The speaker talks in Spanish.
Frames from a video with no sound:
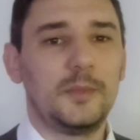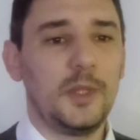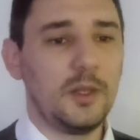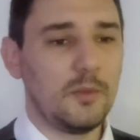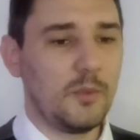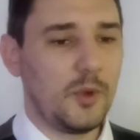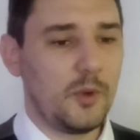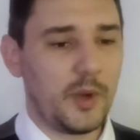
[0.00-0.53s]

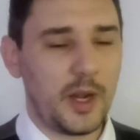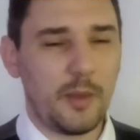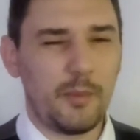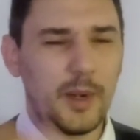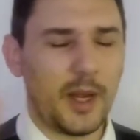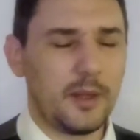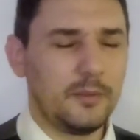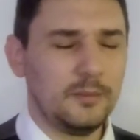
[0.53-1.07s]
tiene muy buen
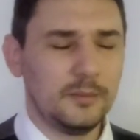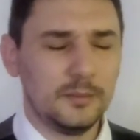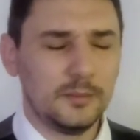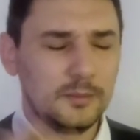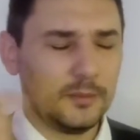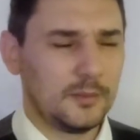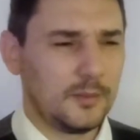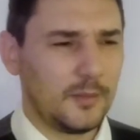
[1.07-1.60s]
spray,
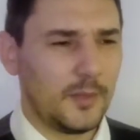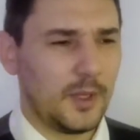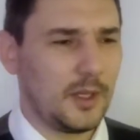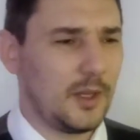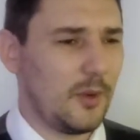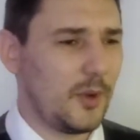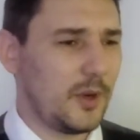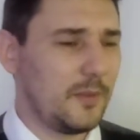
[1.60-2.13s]

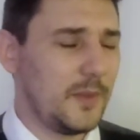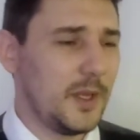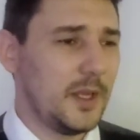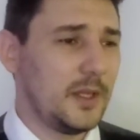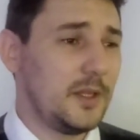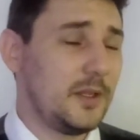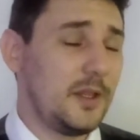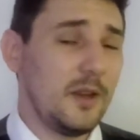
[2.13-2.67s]
está bueno,
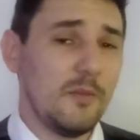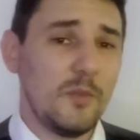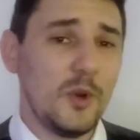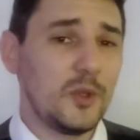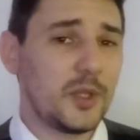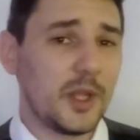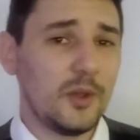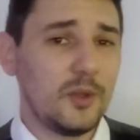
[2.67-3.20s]
si tienen
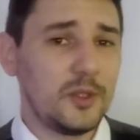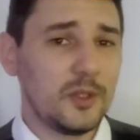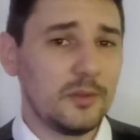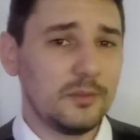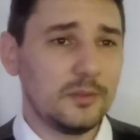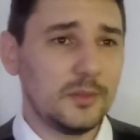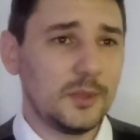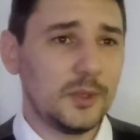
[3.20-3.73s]
Blue
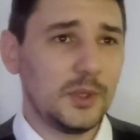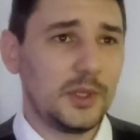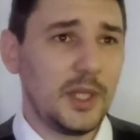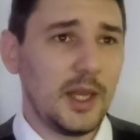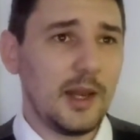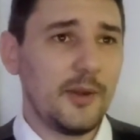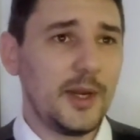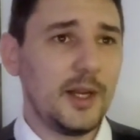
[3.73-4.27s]
Seduction,
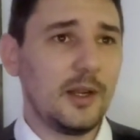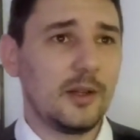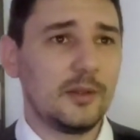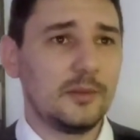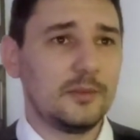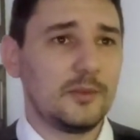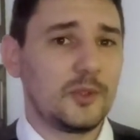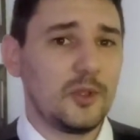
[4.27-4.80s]
ustedes la van a
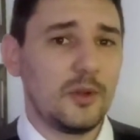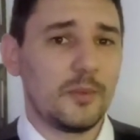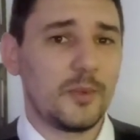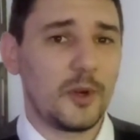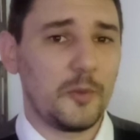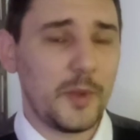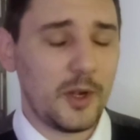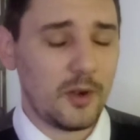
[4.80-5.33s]
encontrar, yo
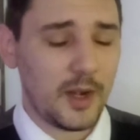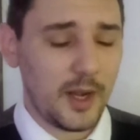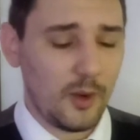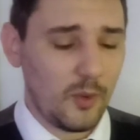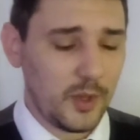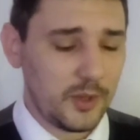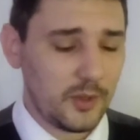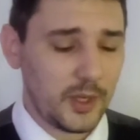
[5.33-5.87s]
por lo menos la
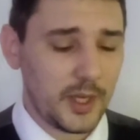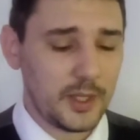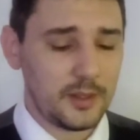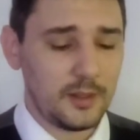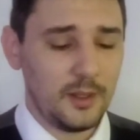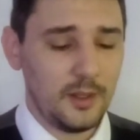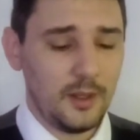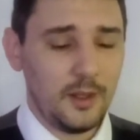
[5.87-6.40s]
encuentro que es